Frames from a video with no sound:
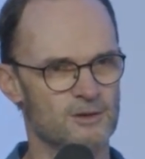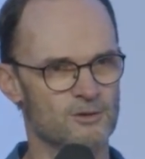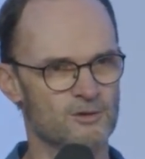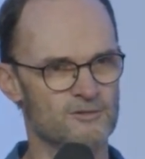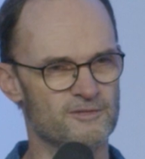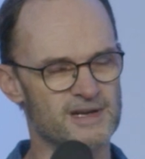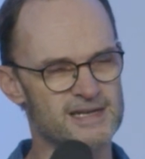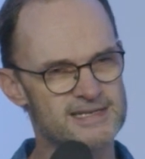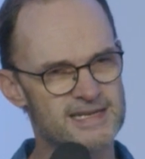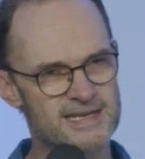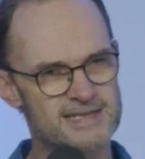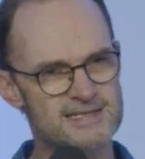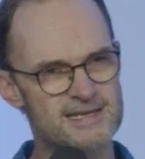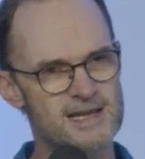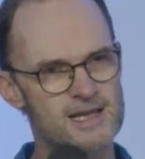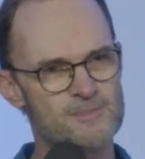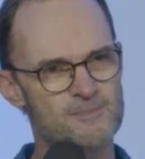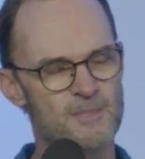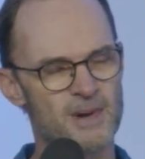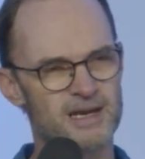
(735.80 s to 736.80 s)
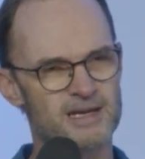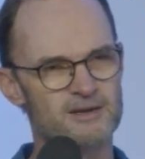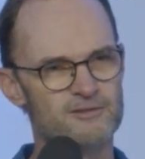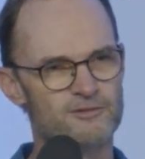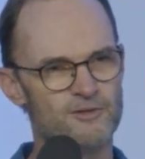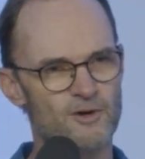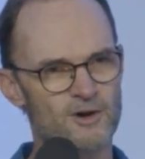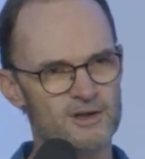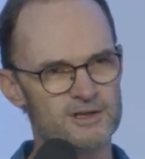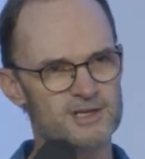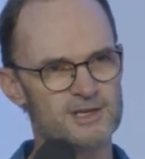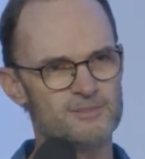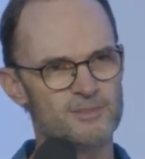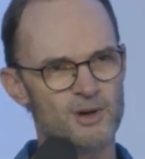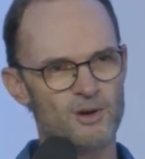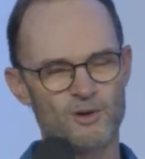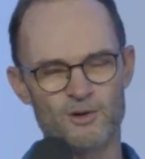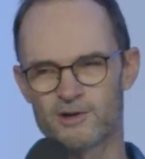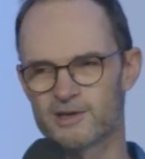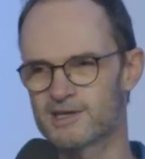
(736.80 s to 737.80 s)
Und weil deshalb meine Worte
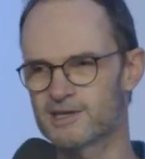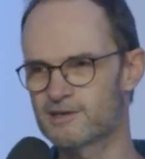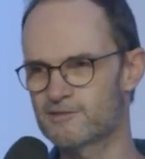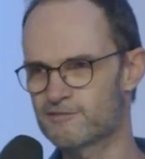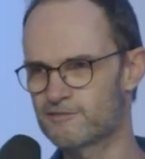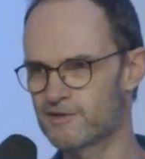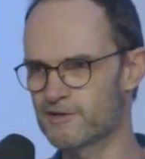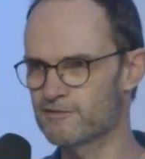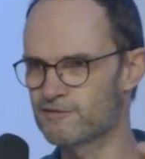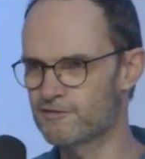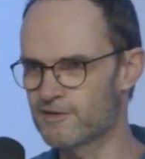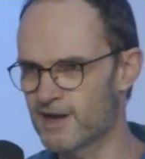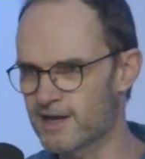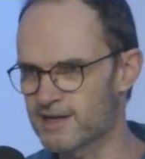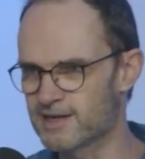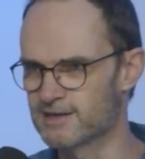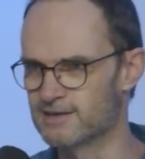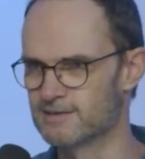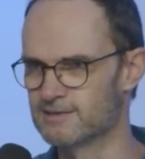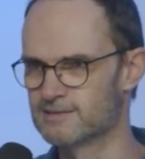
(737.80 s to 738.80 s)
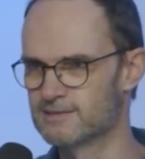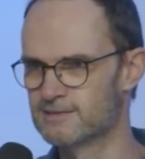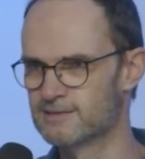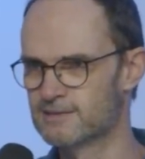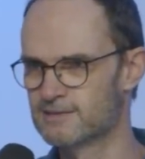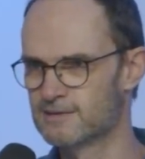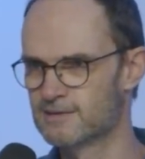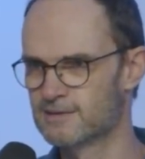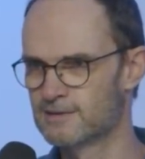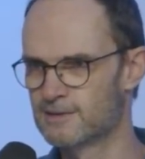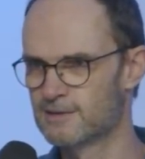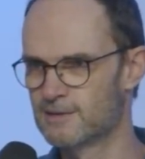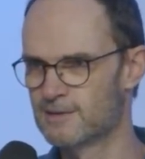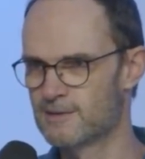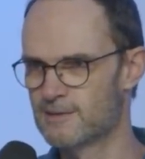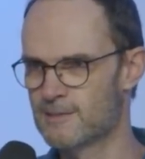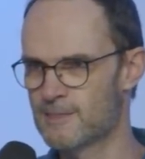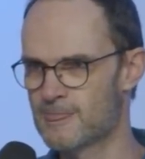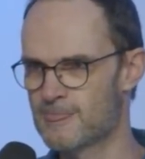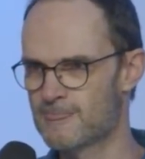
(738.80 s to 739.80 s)
bei euch verfangen.
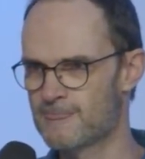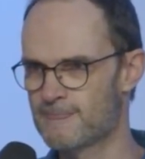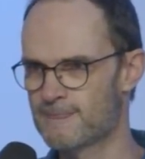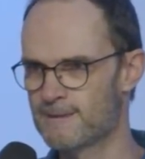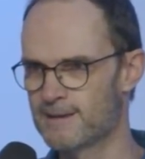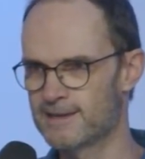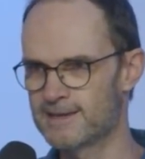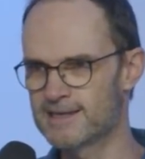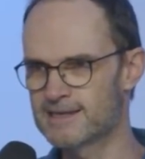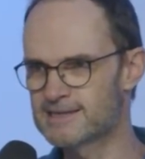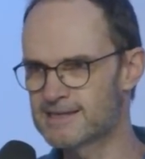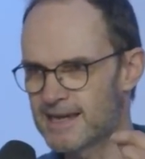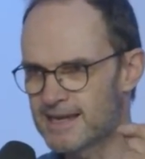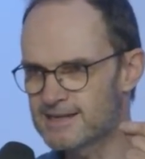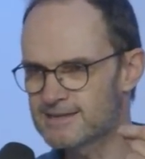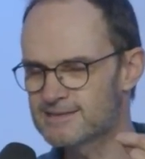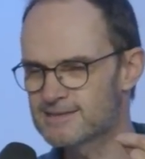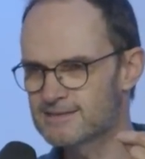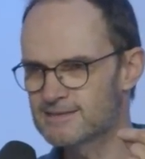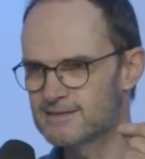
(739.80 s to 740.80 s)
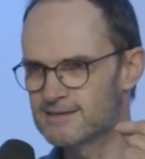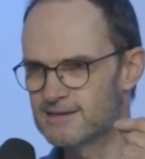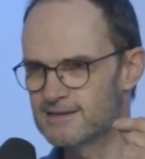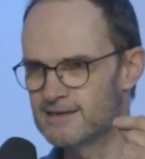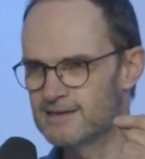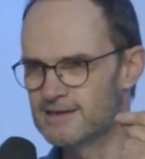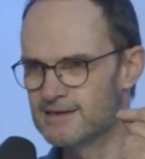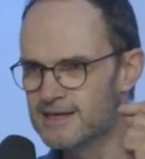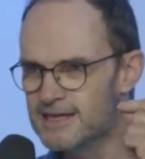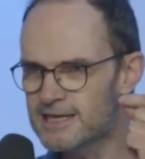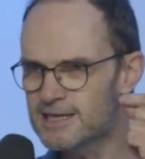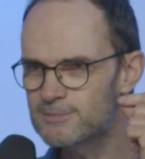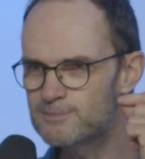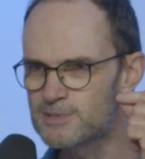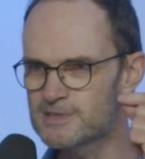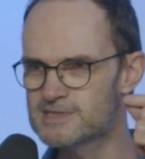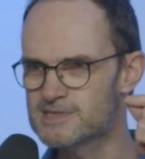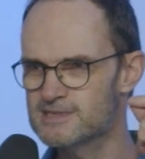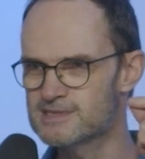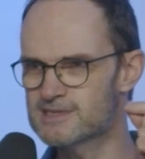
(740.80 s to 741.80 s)
Ihr denkt nicht
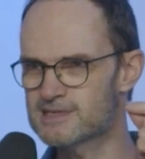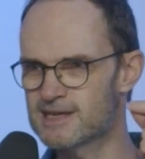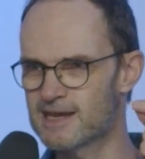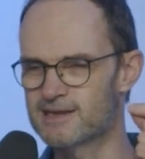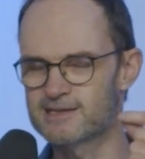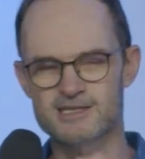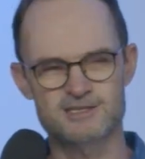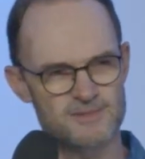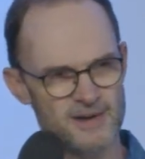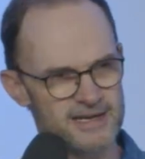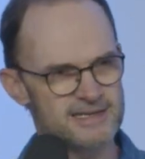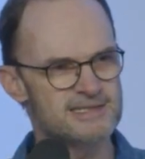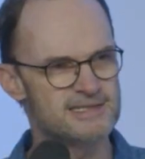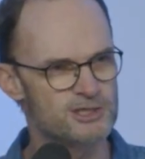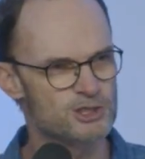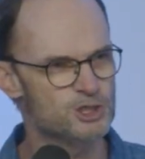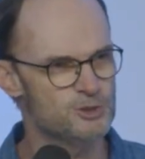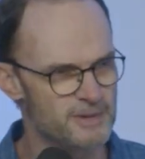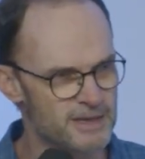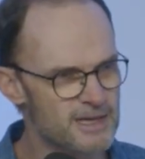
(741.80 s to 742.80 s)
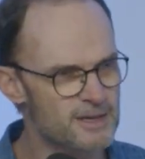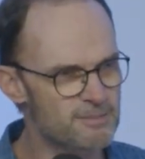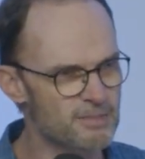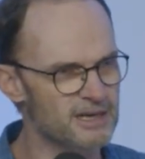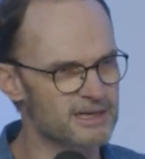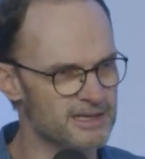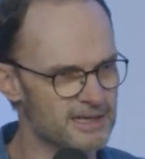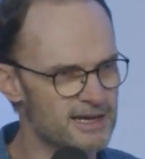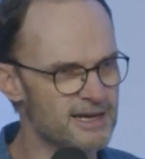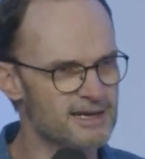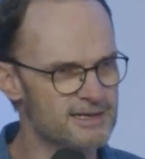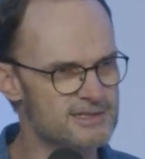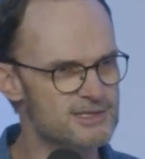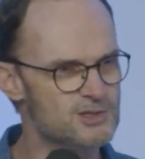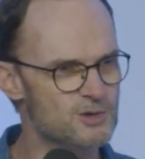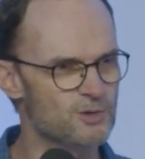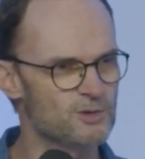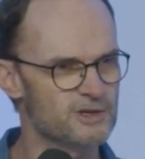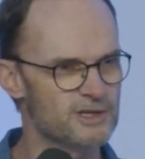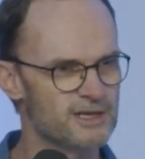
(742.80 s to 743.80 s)
bis ins Kleine, das war jetzt nicht schwer bei der
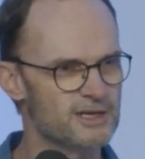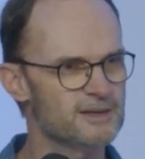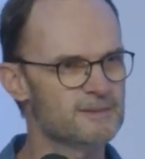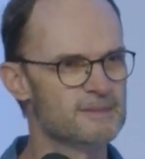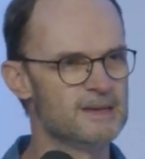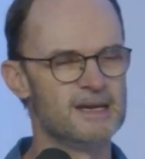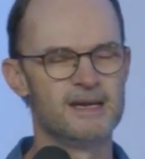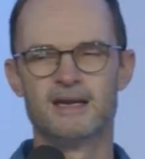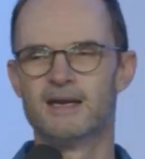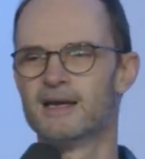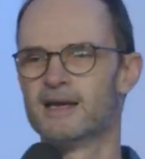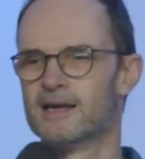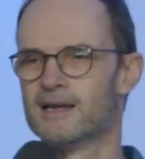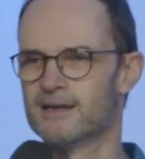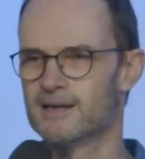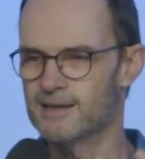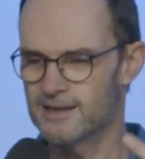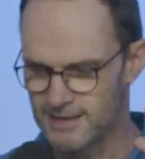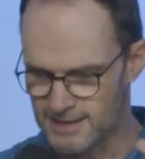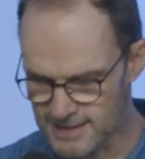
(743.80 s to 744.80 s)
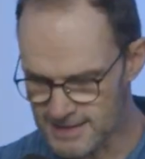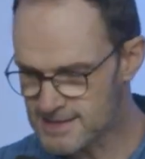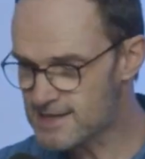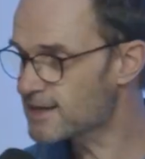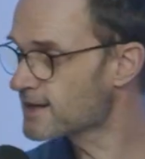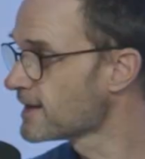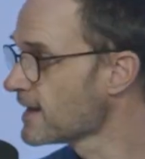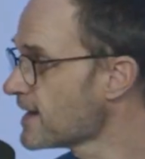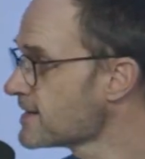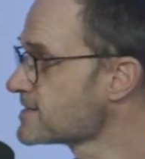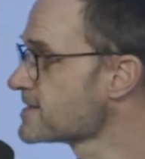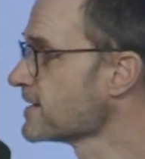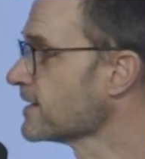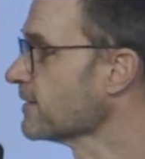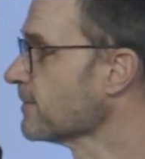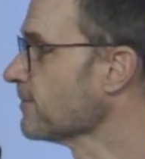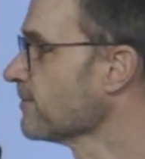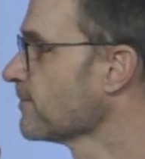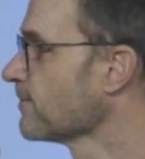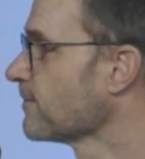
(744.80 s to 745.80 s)
Aktion, ja. In der
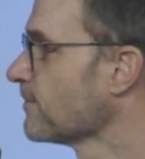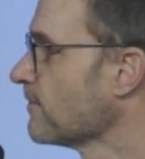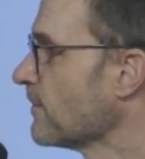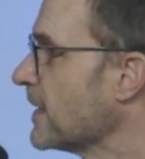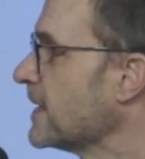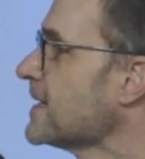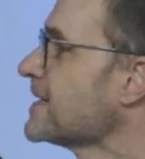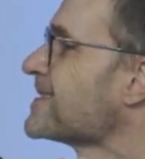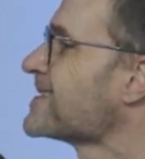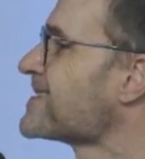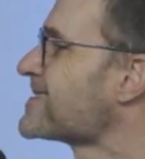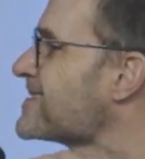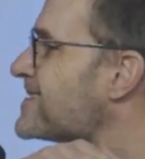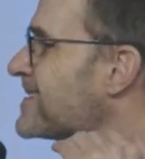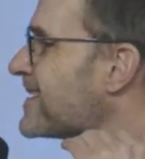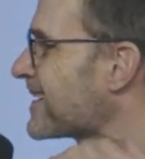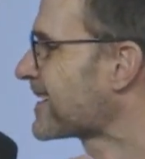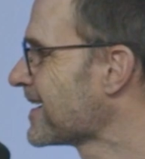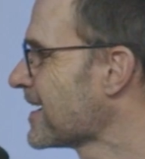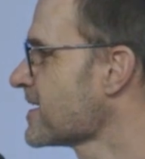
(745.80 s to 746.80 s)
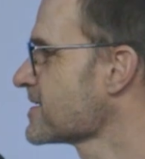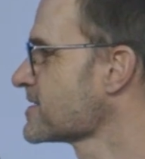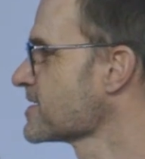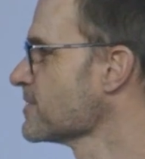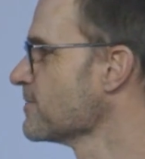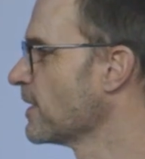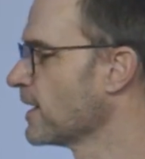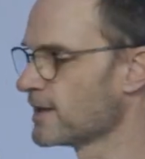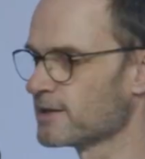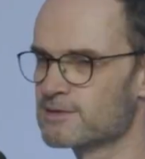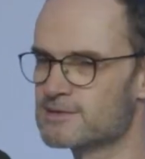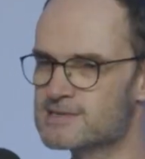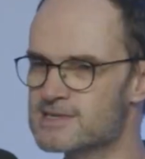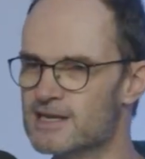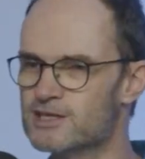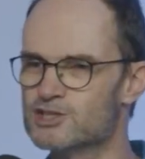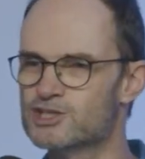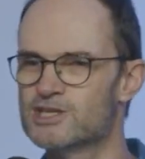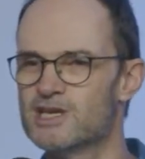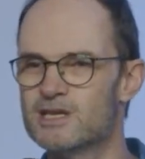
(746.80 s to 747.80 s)
Klasse, wenn ich das in der Klasse mache und
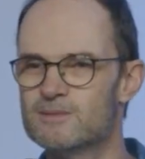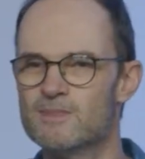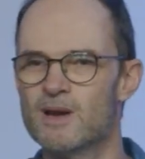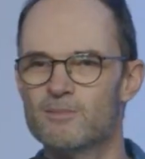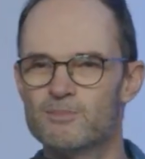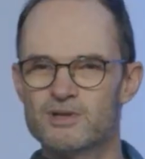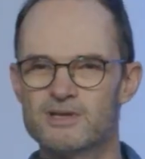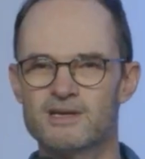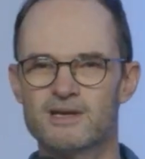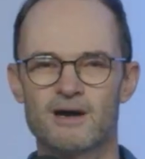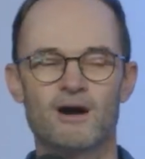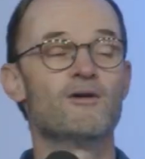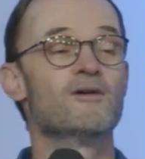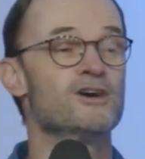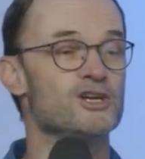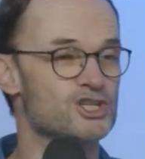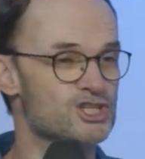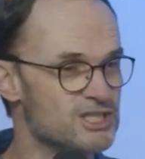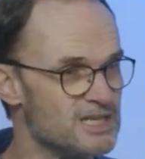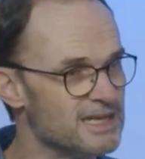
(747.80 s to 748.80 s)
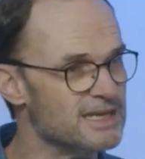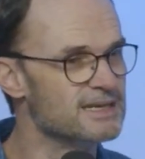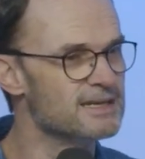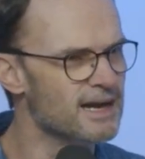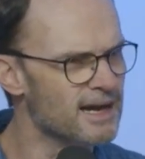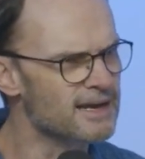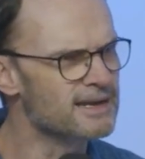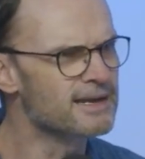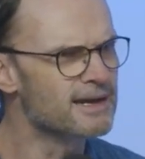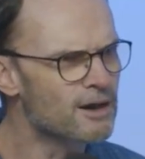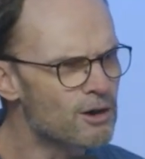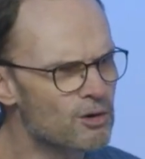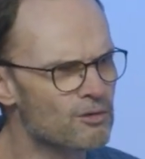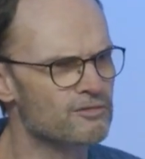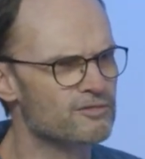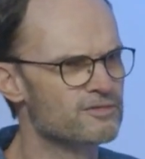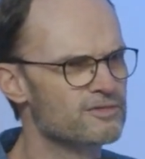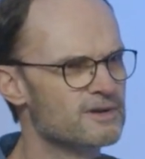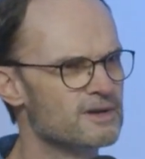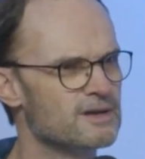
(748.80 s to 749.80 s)
sage, steht mal bitte auf, stehen alle
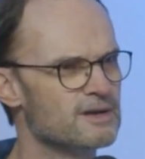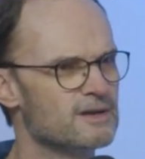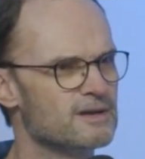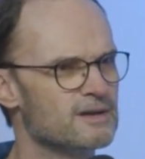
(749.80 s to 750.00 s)
auf.